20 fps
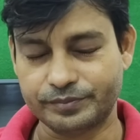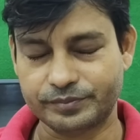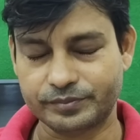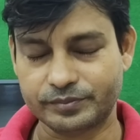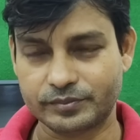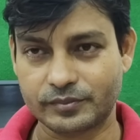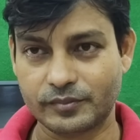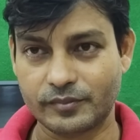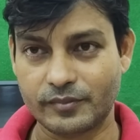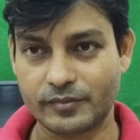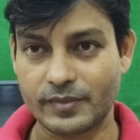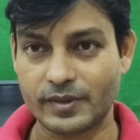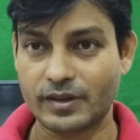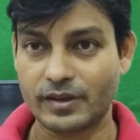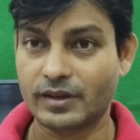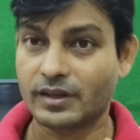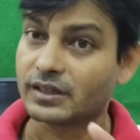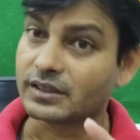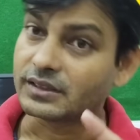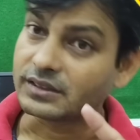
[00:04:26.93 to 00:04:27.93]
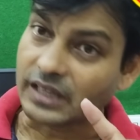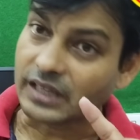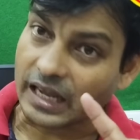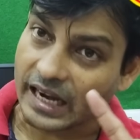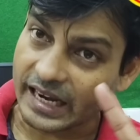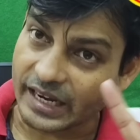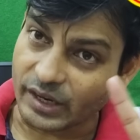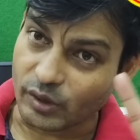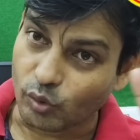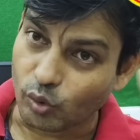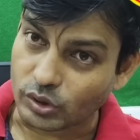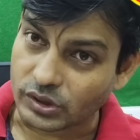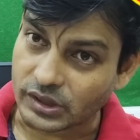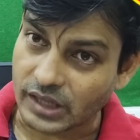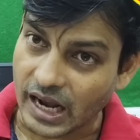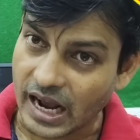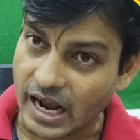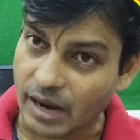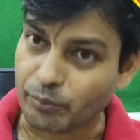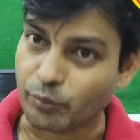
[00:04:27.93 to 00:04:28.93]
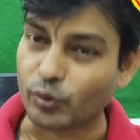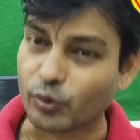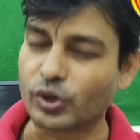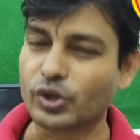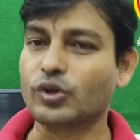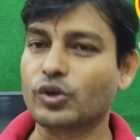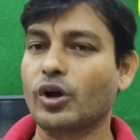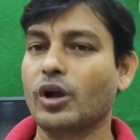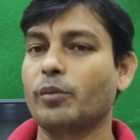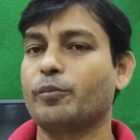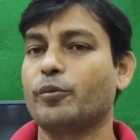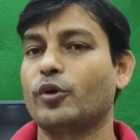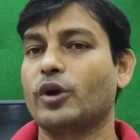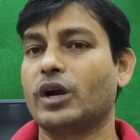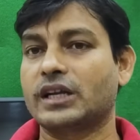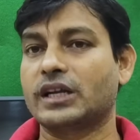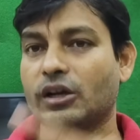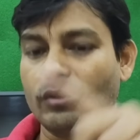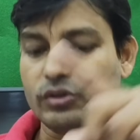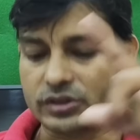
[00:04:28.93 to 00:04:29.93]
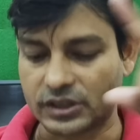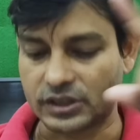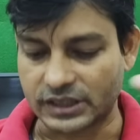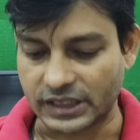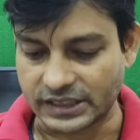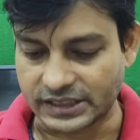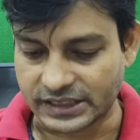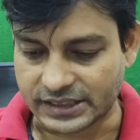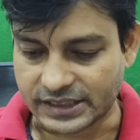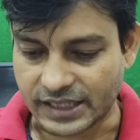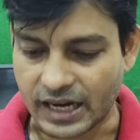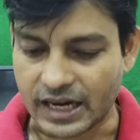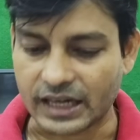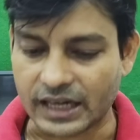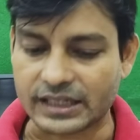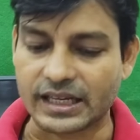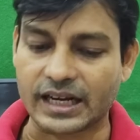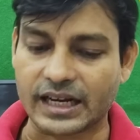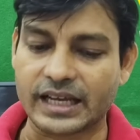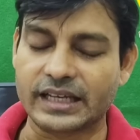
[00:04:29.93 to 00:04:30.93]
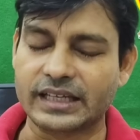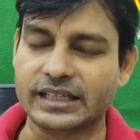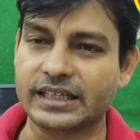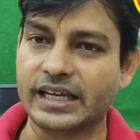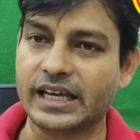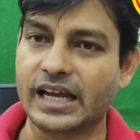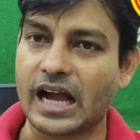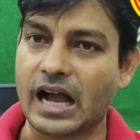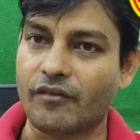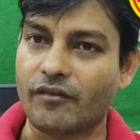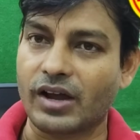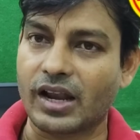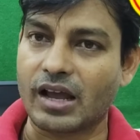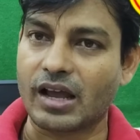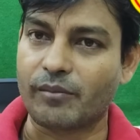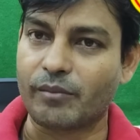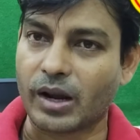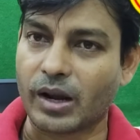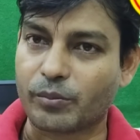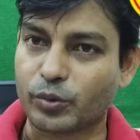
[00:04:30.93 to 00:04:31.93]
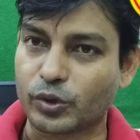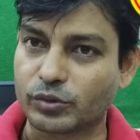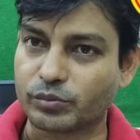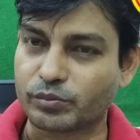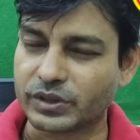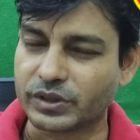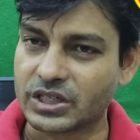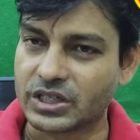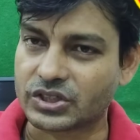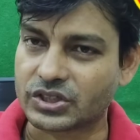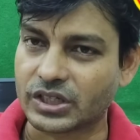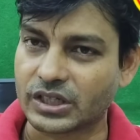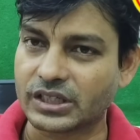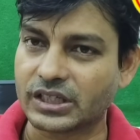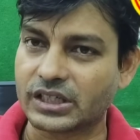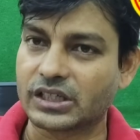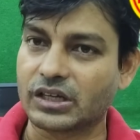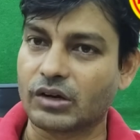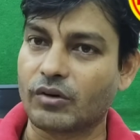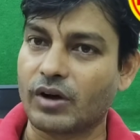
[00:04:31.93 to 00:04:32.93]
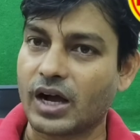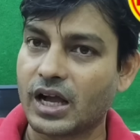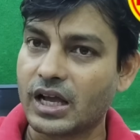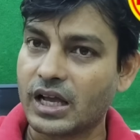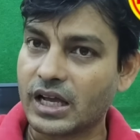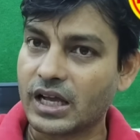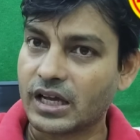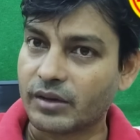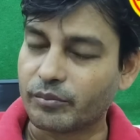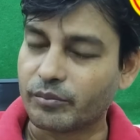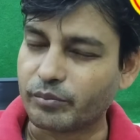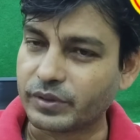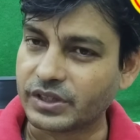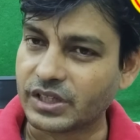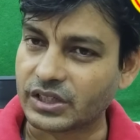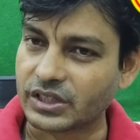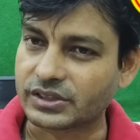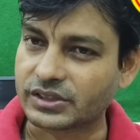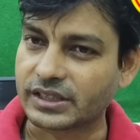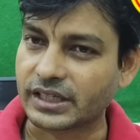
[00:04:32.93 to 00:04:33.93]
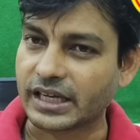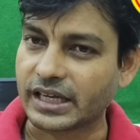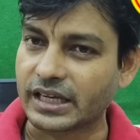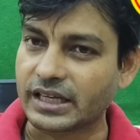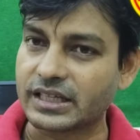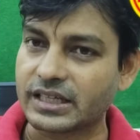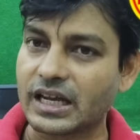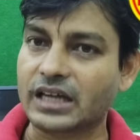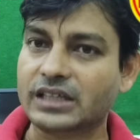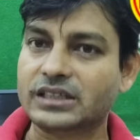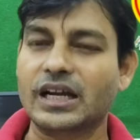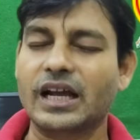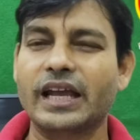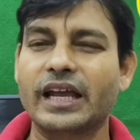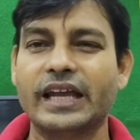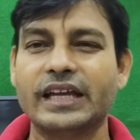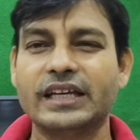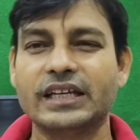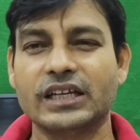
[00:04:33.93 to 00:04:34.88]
যারাই গোটা পরিকল্পনাটা অর্থাৎ এই যে টাকাটাকে নিয়ে হাওয়ালা মারফত বিদেশে নিয়ে যাওয়া বিদেশ থেকে নিয়ে আসা এই হিসাব রক্ষক